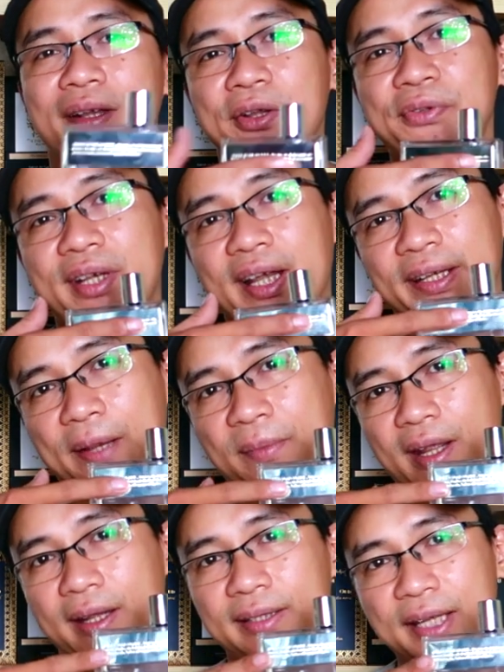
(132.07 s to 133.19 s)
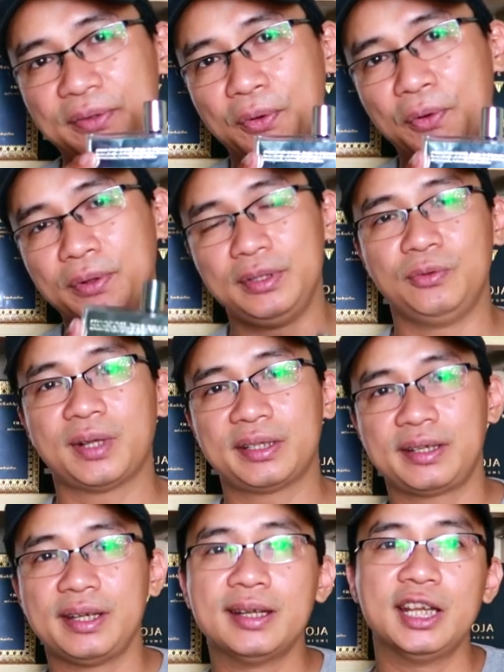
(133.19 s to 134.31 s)
Nếu như các anh em nghe cái tên thôi thì chúng ta
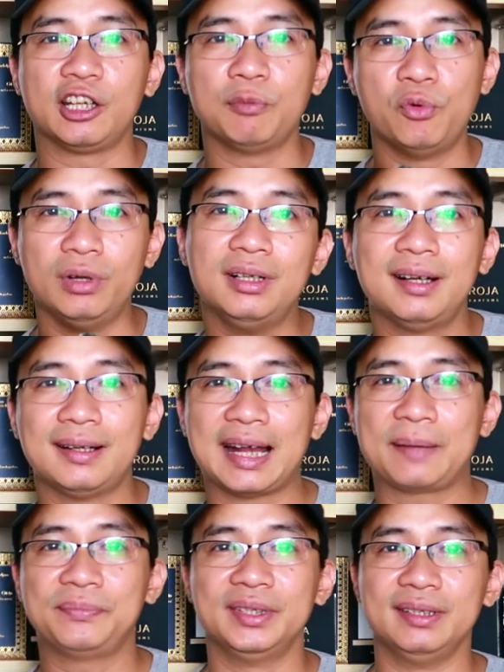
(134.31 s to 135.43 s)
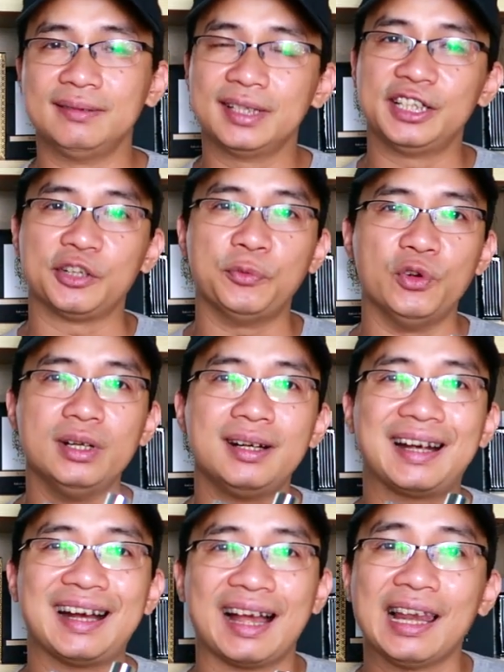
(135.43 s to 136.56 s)
sẽ nghĩ đây là cái mùi hương nam tính, đây là cái mùi hương
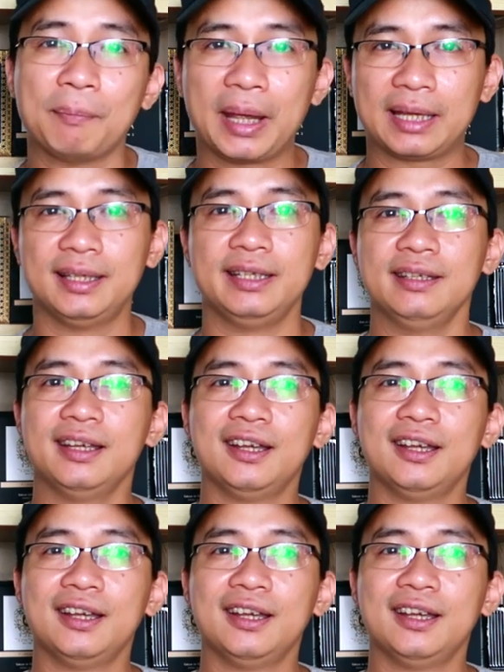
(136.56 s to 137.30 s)
khá là manly.